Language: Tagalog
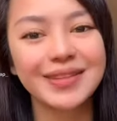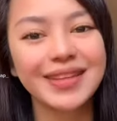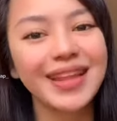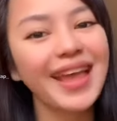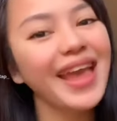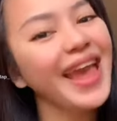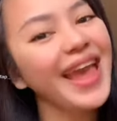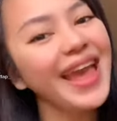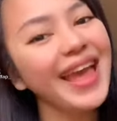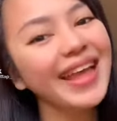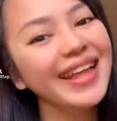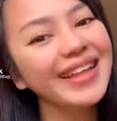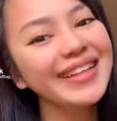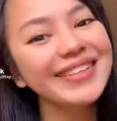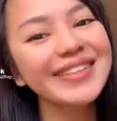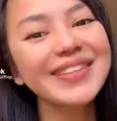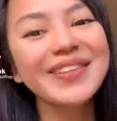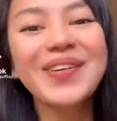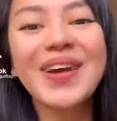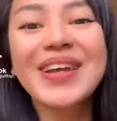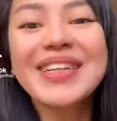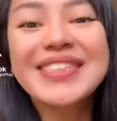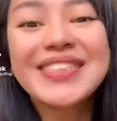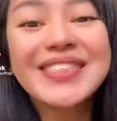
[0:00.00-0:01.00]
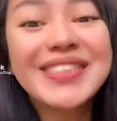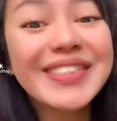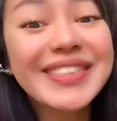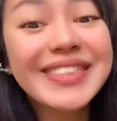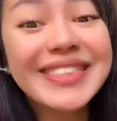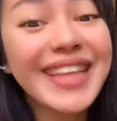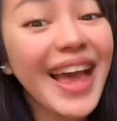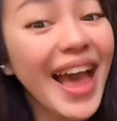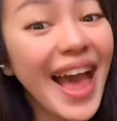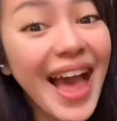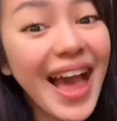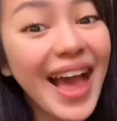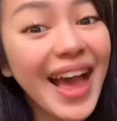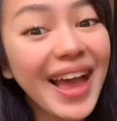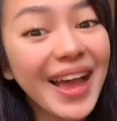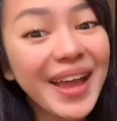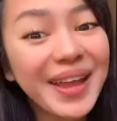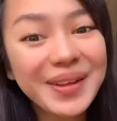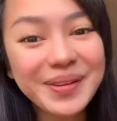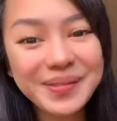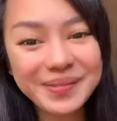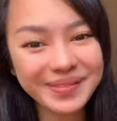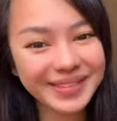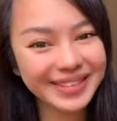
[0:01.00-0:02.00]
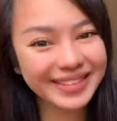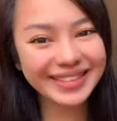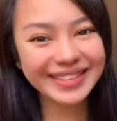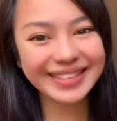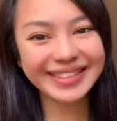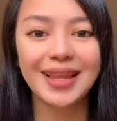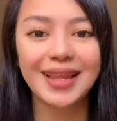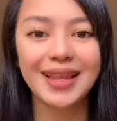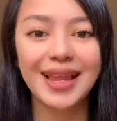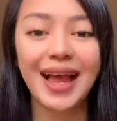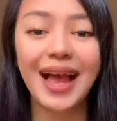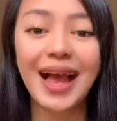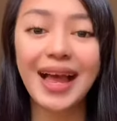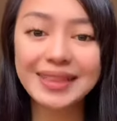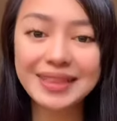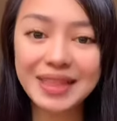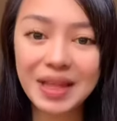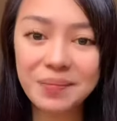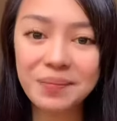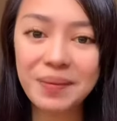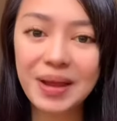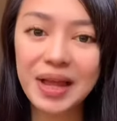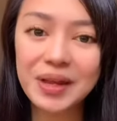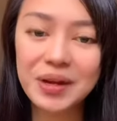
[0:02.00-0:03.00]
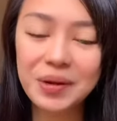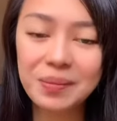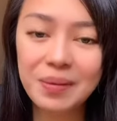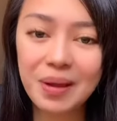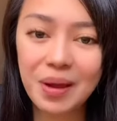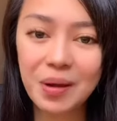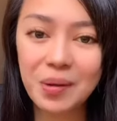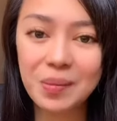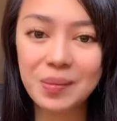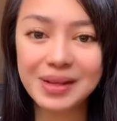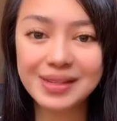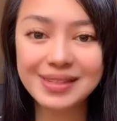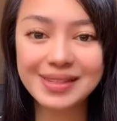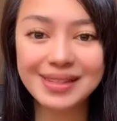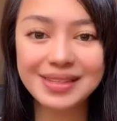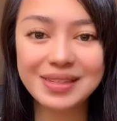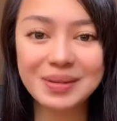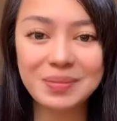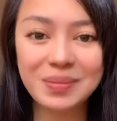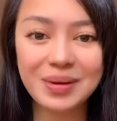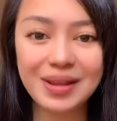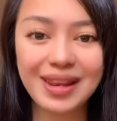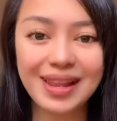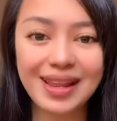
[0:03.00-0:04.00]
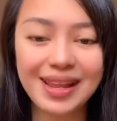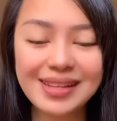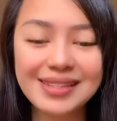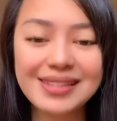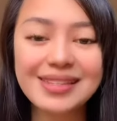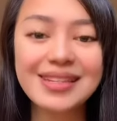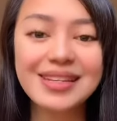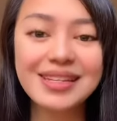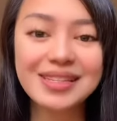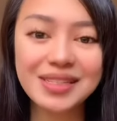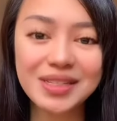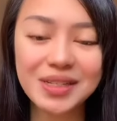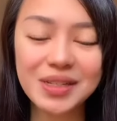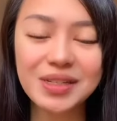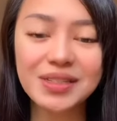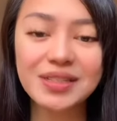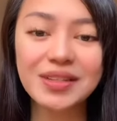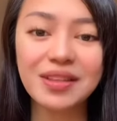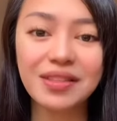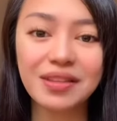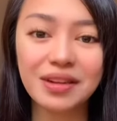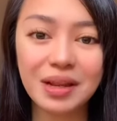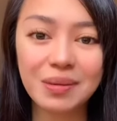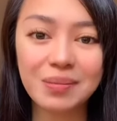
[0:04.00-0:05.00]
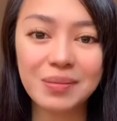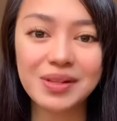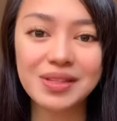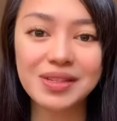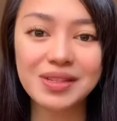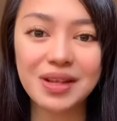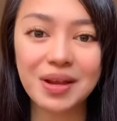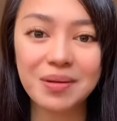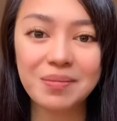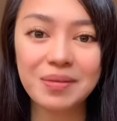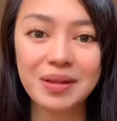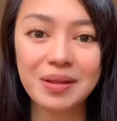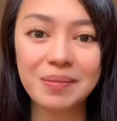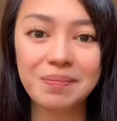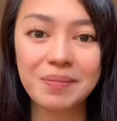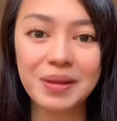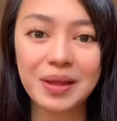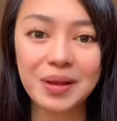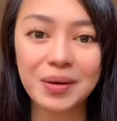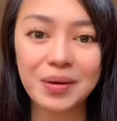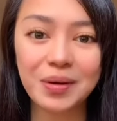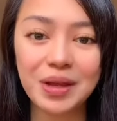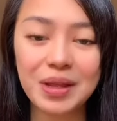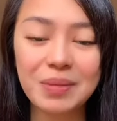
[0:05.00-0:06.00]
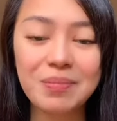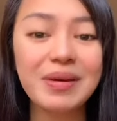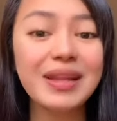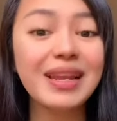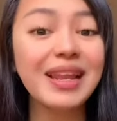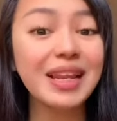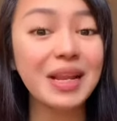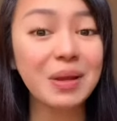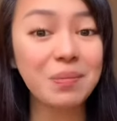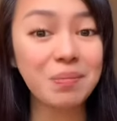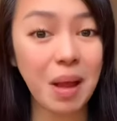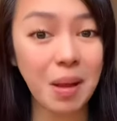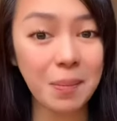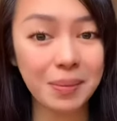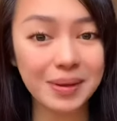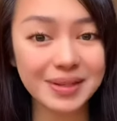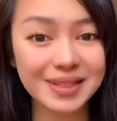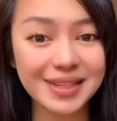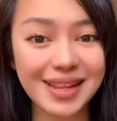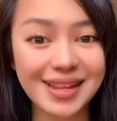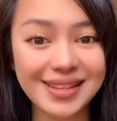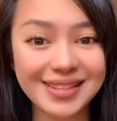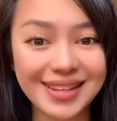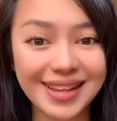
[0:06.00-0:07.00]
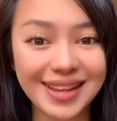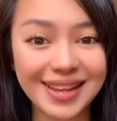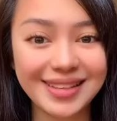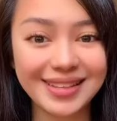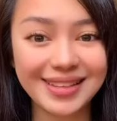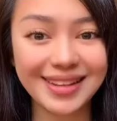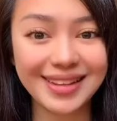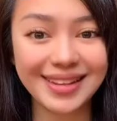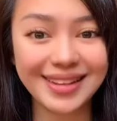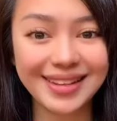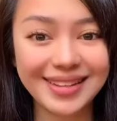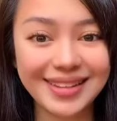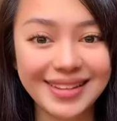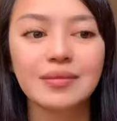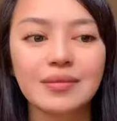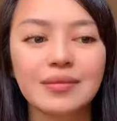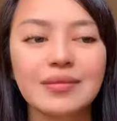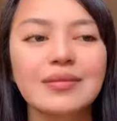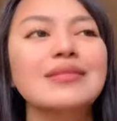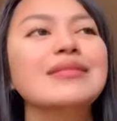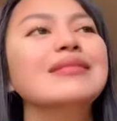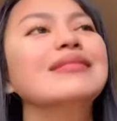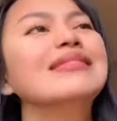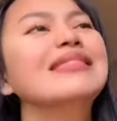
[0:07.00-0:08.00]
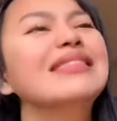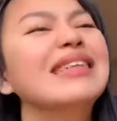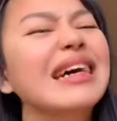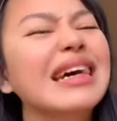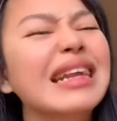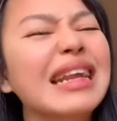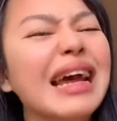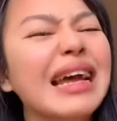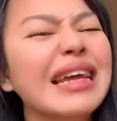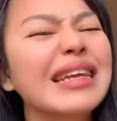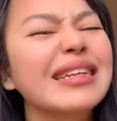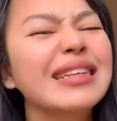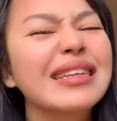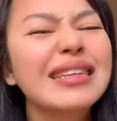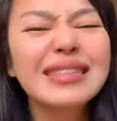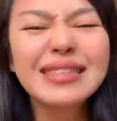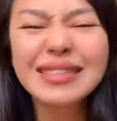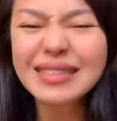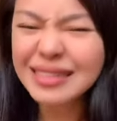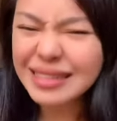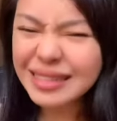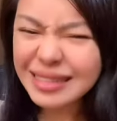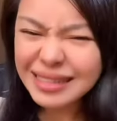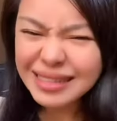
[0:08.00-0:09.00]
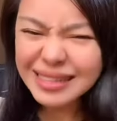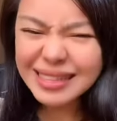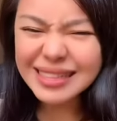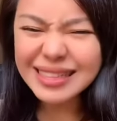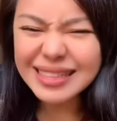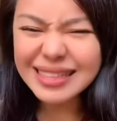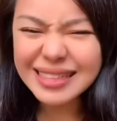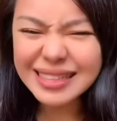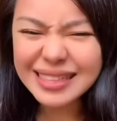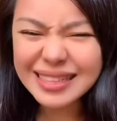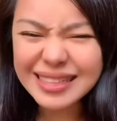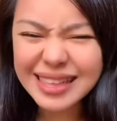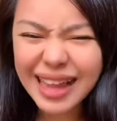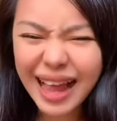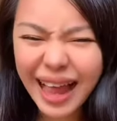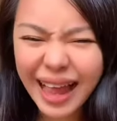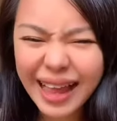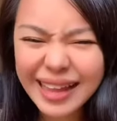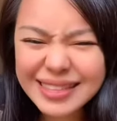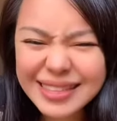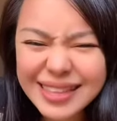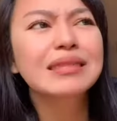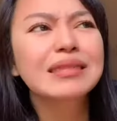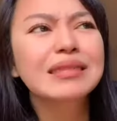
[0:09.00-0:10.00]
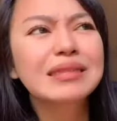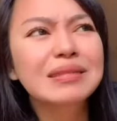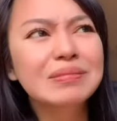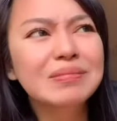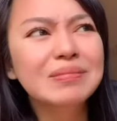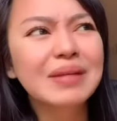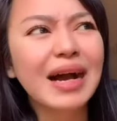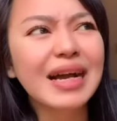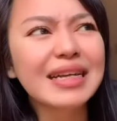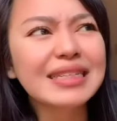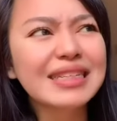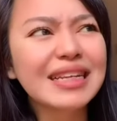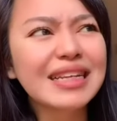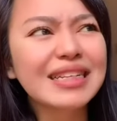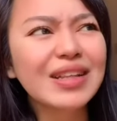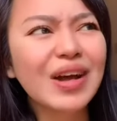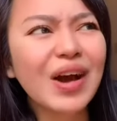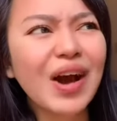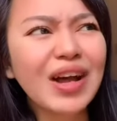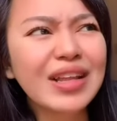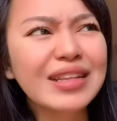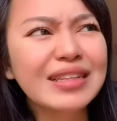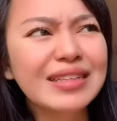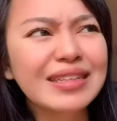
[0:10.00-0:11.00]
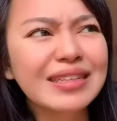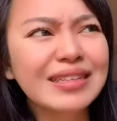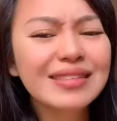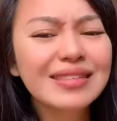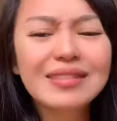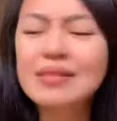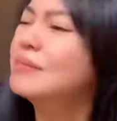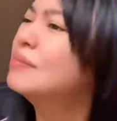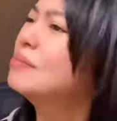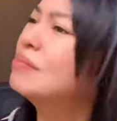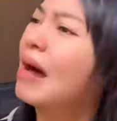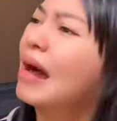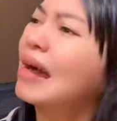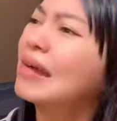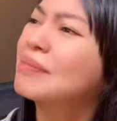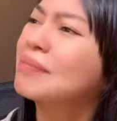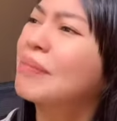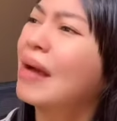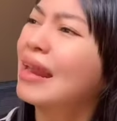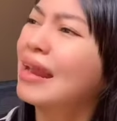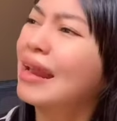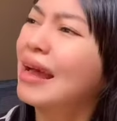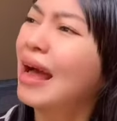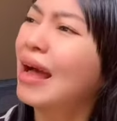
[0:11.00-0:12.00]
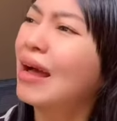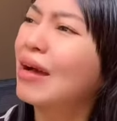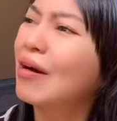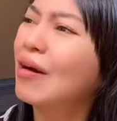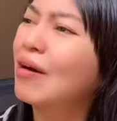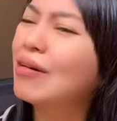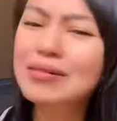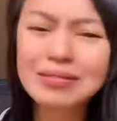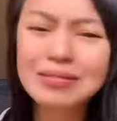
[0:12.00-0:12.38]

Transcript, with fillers: And question time! Ate, paano ba ako magsisimula? 6 years na 3 months kami, pero iba na nagpapasaya sa kanya. Aray! Ang sakit! Bakit ganon? Bakit parang ako?